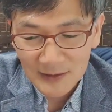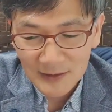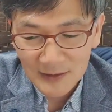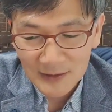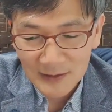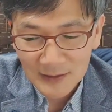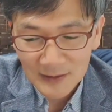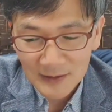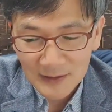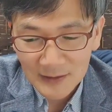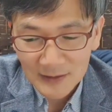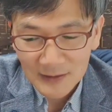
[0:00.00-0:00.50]

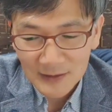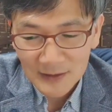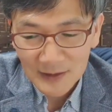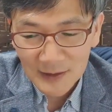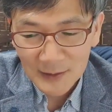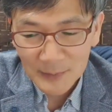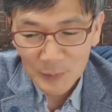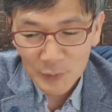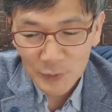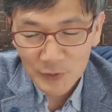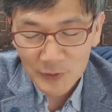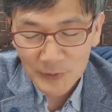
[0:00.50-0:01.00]
예.
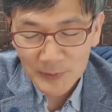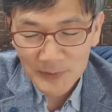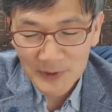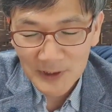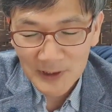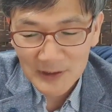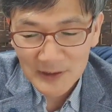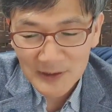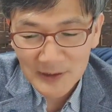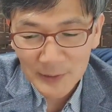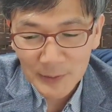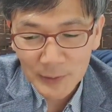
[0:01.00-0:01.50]
이
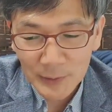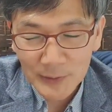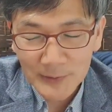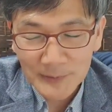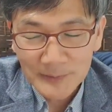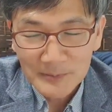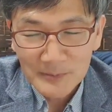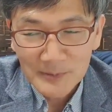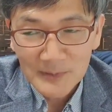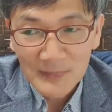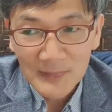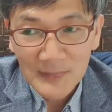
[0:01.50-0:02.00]
모습
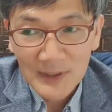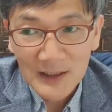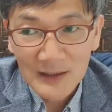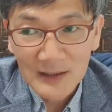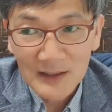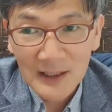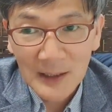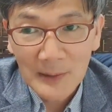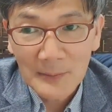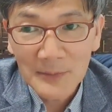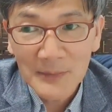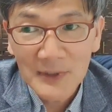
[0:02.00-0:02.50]
자체도
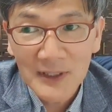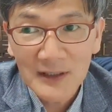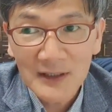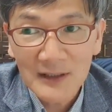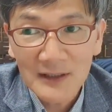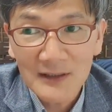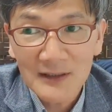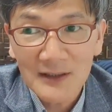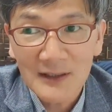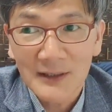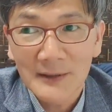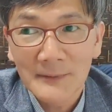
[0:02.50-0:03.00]
예,
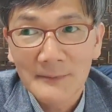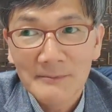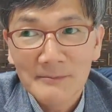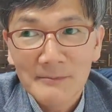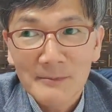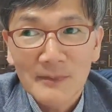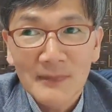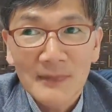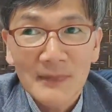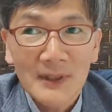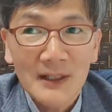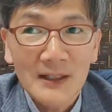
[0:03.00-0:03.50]
담대하게
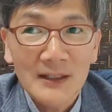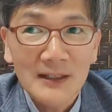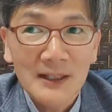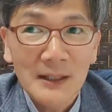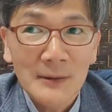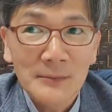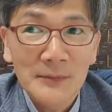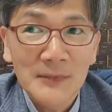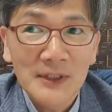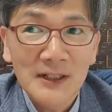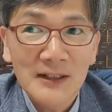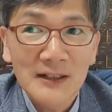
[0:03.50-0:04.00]

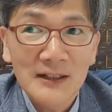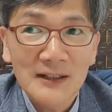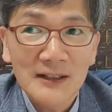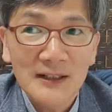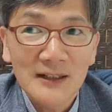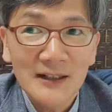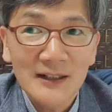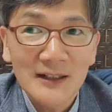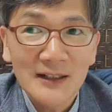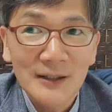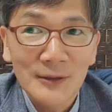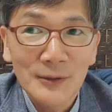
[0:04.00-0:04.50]
그러니까
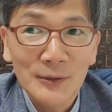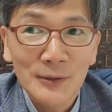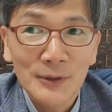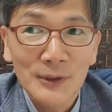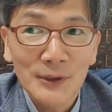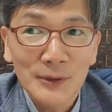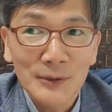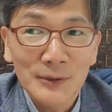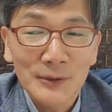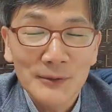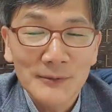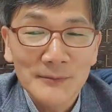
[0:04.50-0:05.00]
담대하게
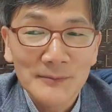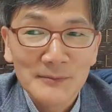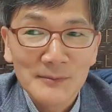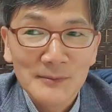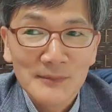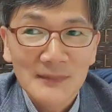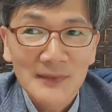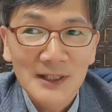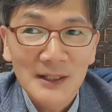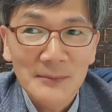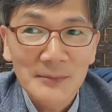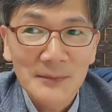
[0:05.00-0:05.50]
기도하고
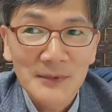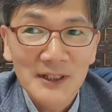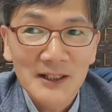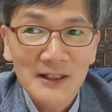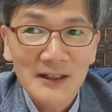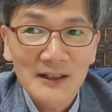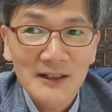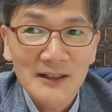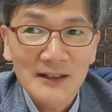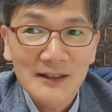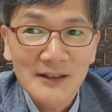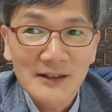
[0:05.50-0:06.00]

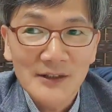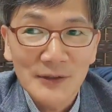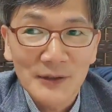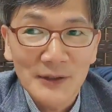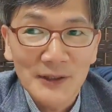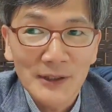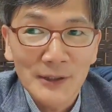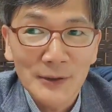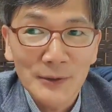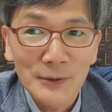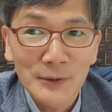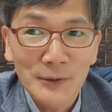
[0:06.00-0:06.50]
담대하게
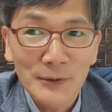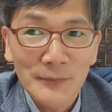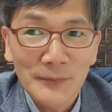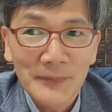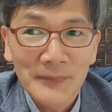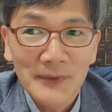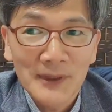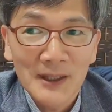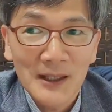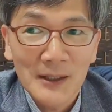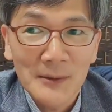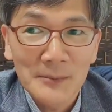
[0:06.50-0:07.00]

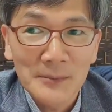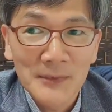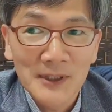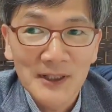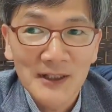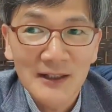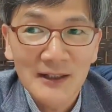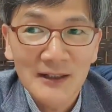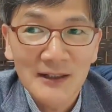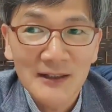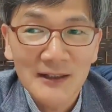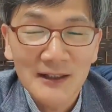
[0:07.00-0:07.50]
전하고
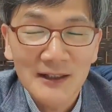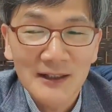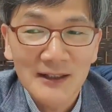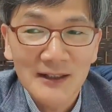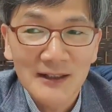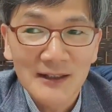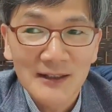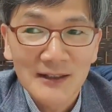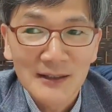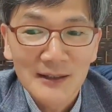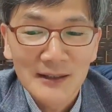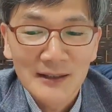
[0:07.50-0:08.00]

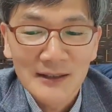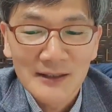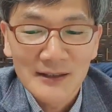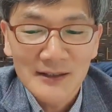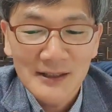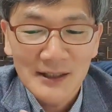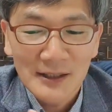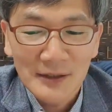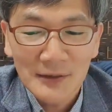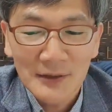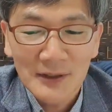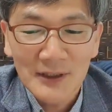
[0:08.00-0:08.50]
담대하게
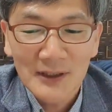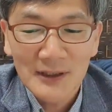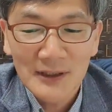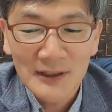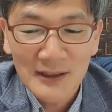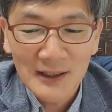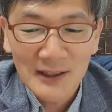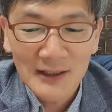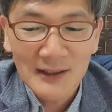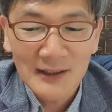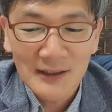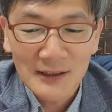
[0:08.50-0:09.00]

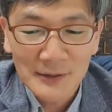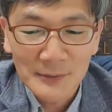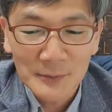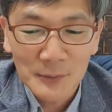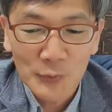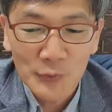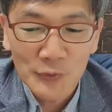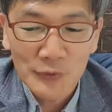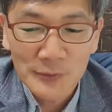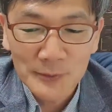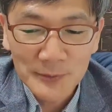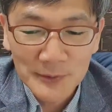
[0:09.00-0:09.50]

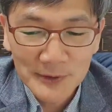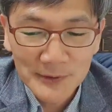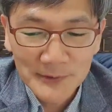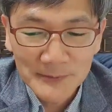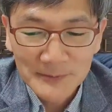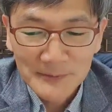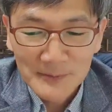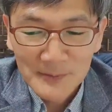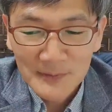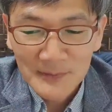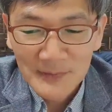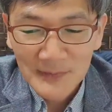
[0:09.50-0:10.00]
생활해가는
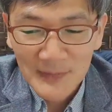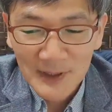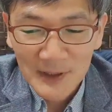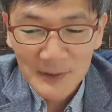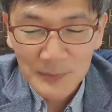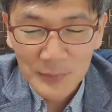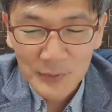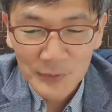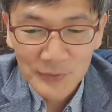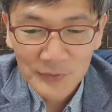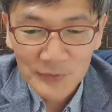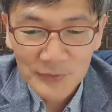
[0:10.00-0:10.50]
모습을
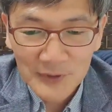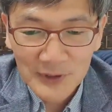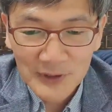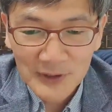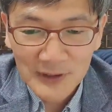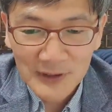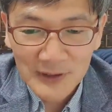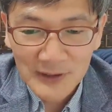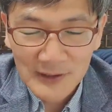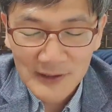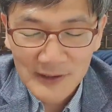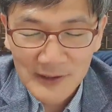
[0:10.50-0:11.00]
네, 볼
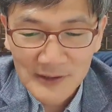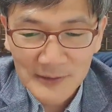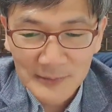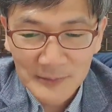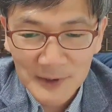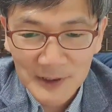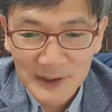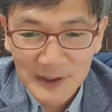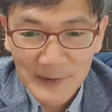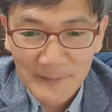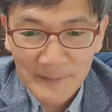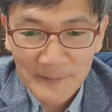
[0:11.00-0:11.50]
수가
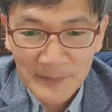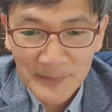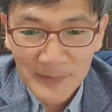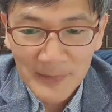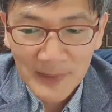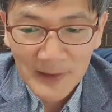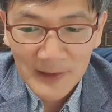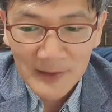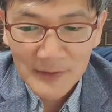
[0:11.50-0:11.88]
있습니다.